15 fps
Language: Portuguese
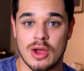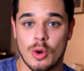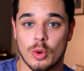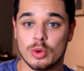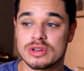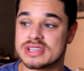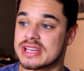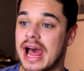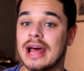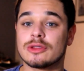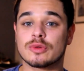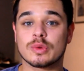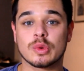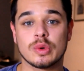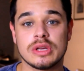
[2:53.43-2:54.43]
usar
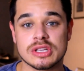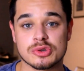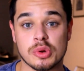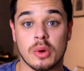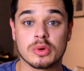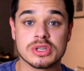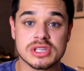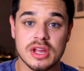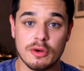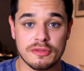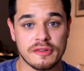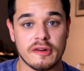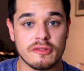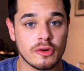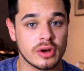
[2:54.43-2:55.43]
tudo isso ao seu
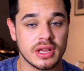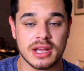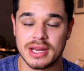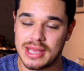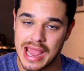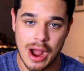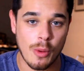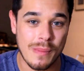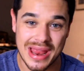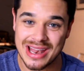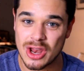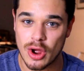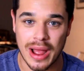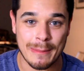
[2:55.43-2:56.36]
favor e criar melhor,